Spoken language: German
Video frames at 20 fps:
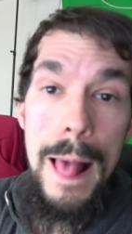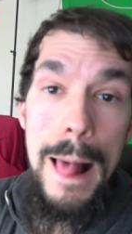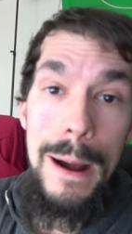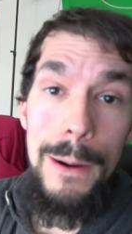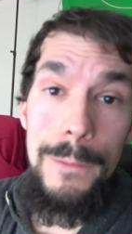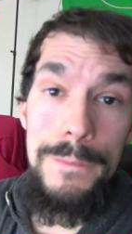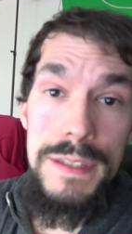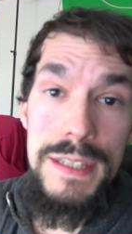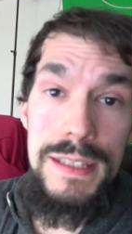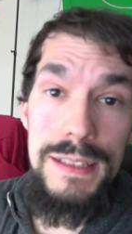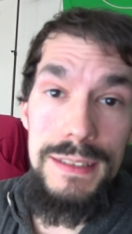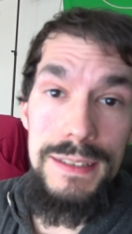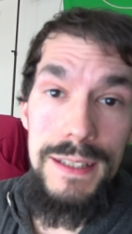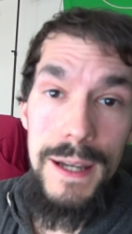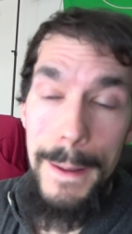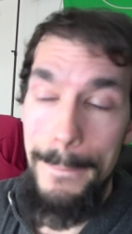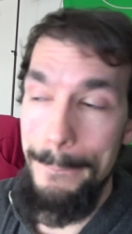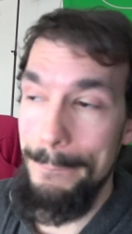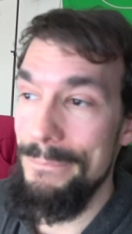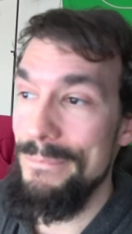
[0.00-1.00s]
Und siehe
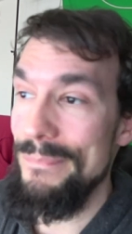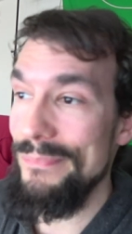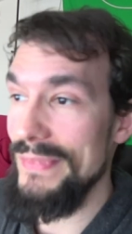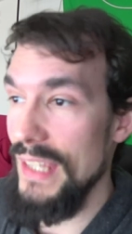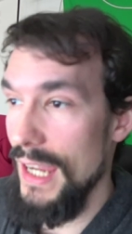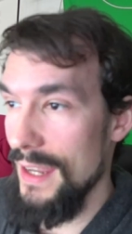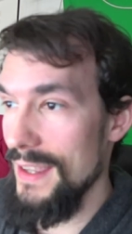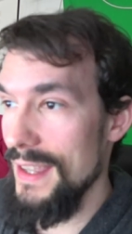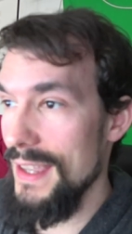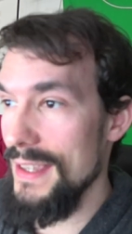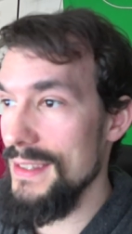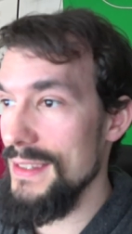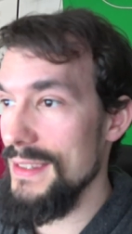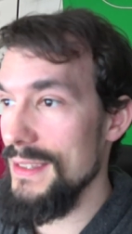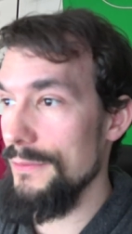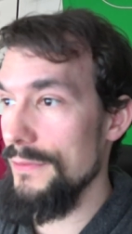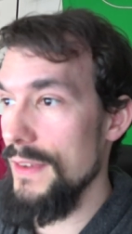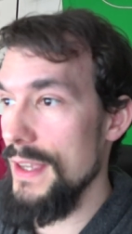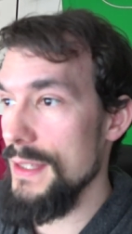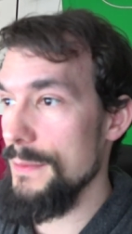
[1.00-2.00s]
da, es ist
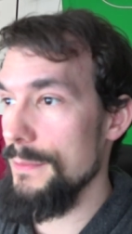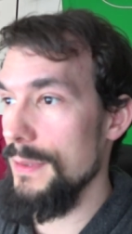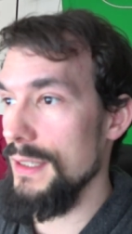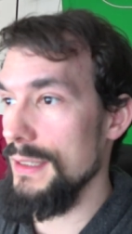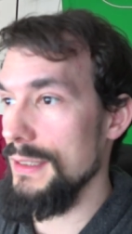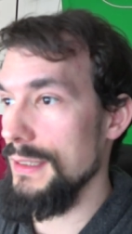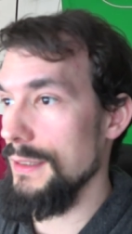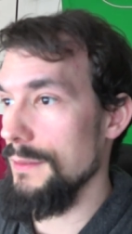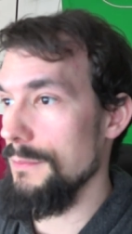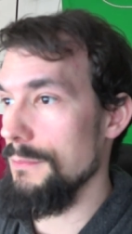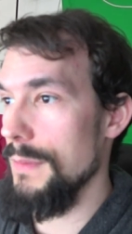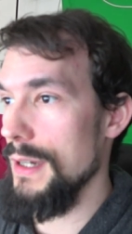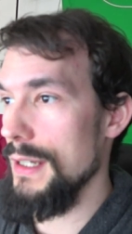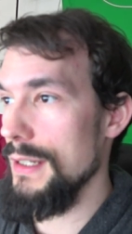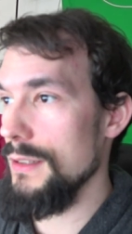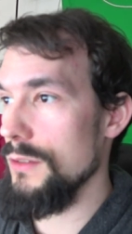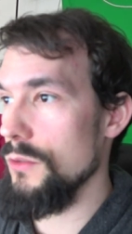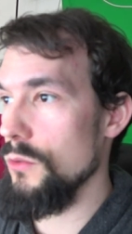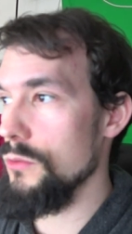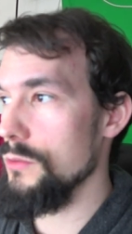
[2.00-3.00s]
die Festplatte.
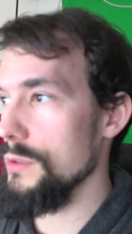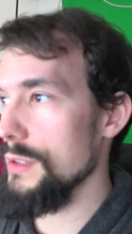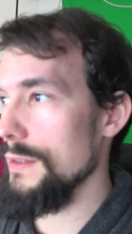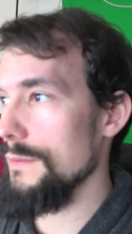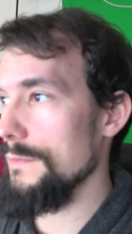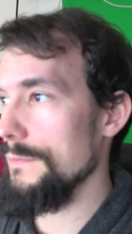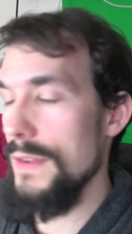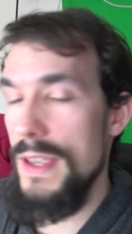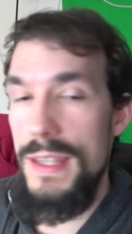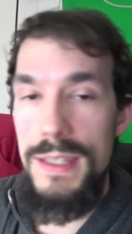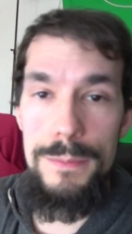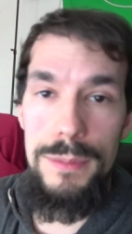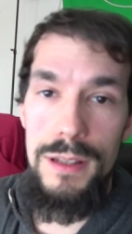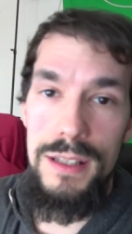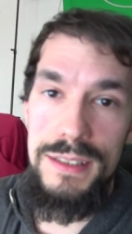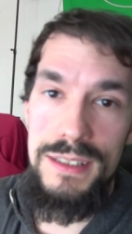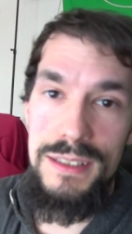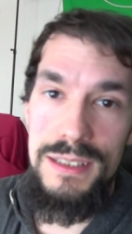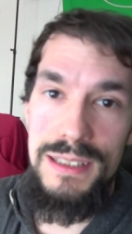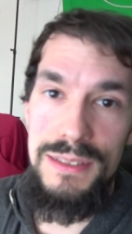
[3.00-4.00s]
Meine große
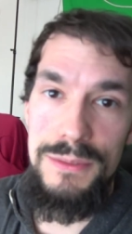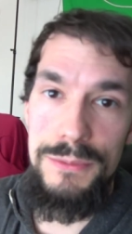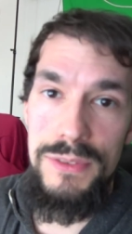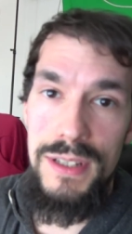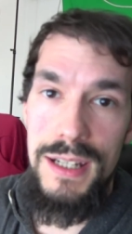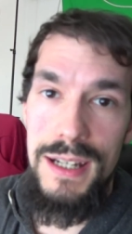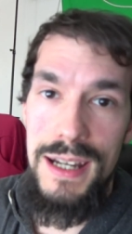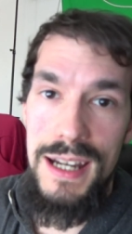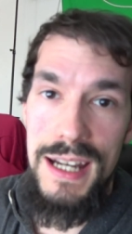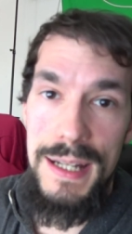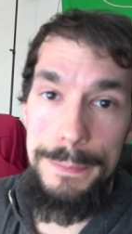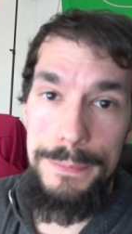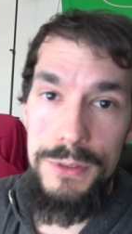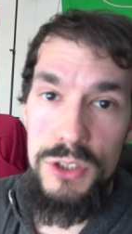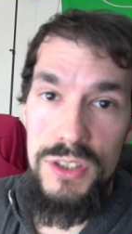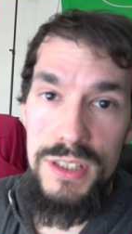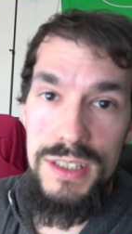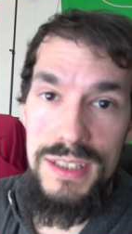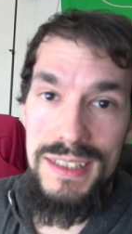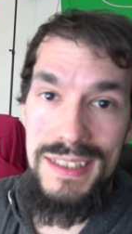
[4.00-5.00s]
Festplatte
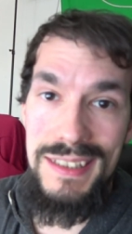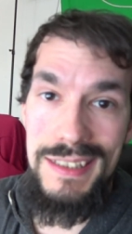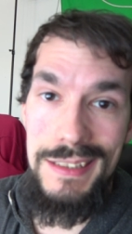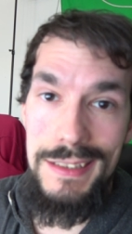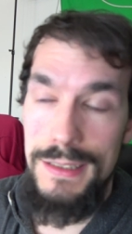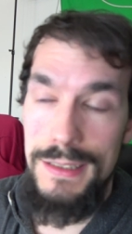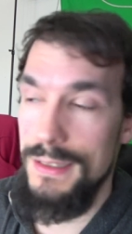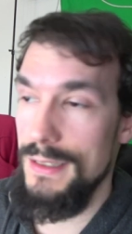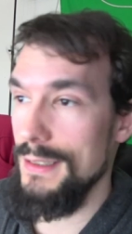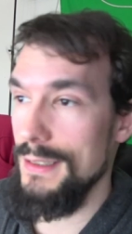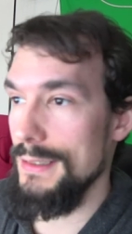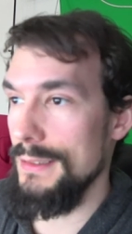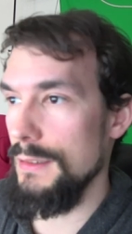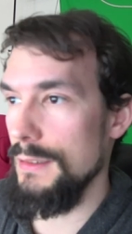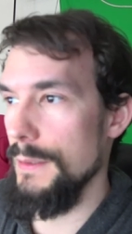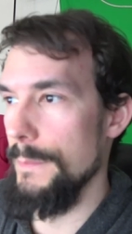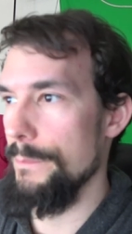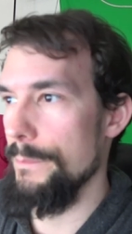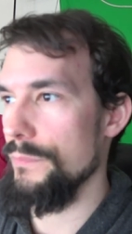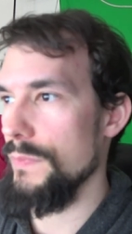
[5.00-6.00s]
verabschiedet sich
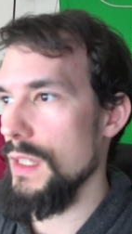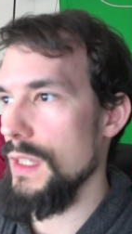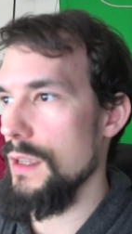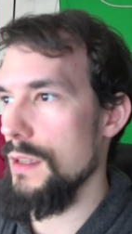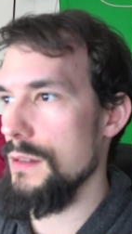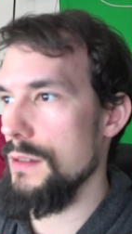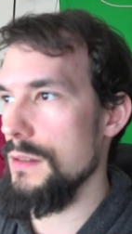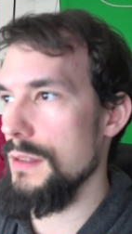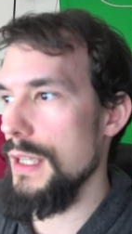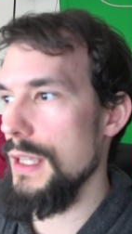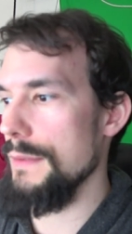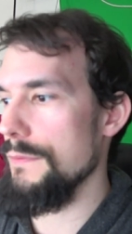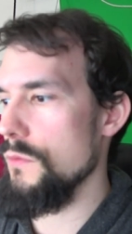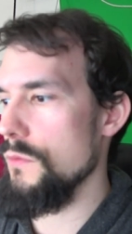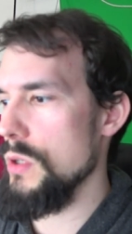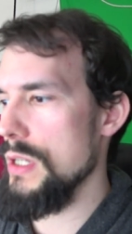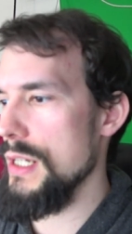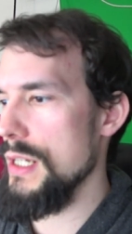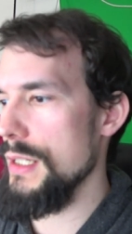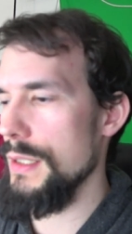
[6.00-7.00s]
gerade. Also sie hat
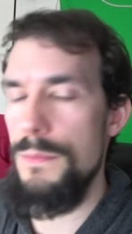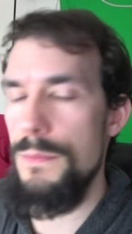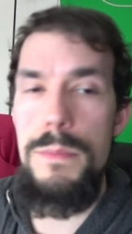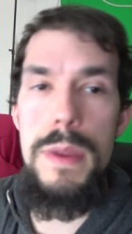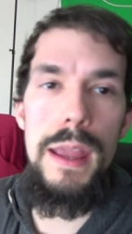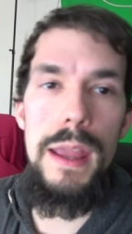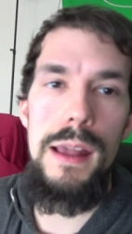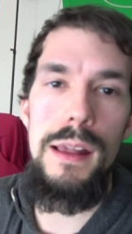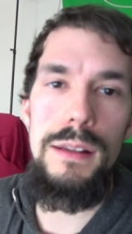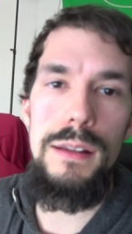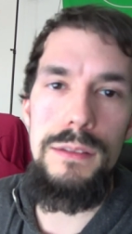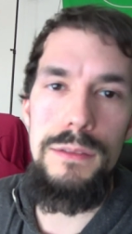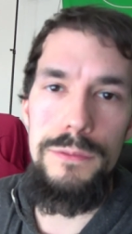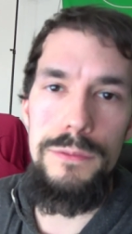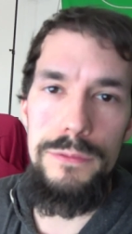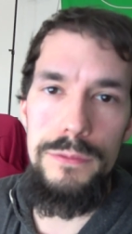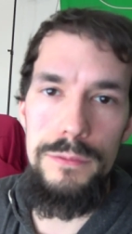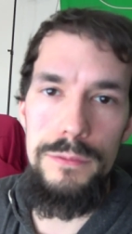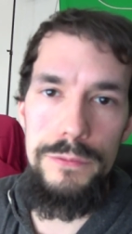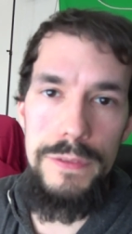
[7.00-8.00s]
wirklich mehrere
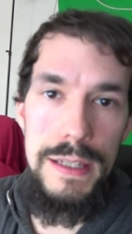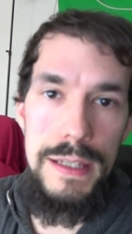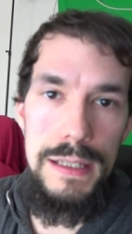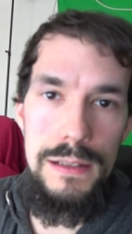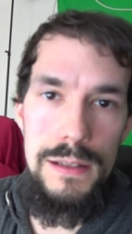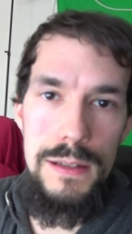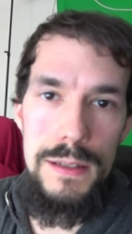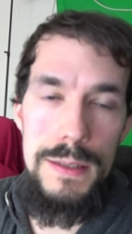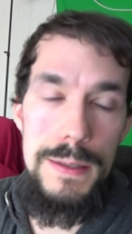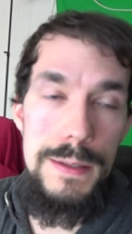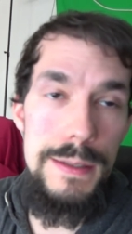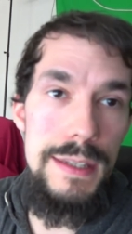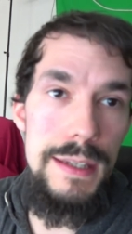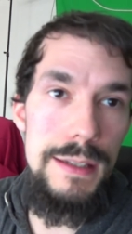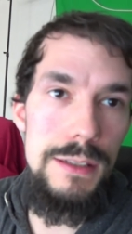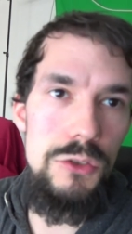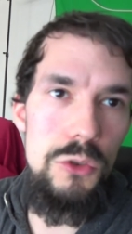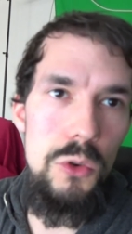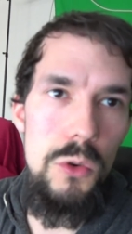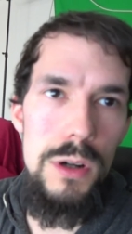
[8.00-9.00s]
Fehler in
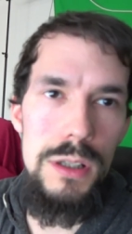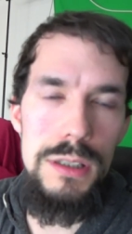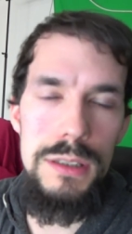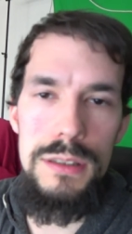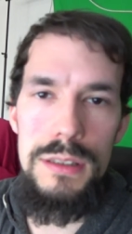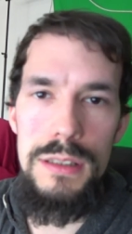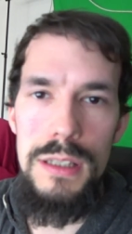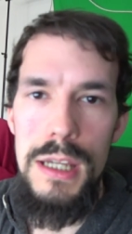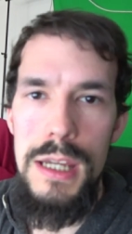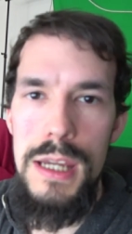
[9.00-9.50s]
Sektoren,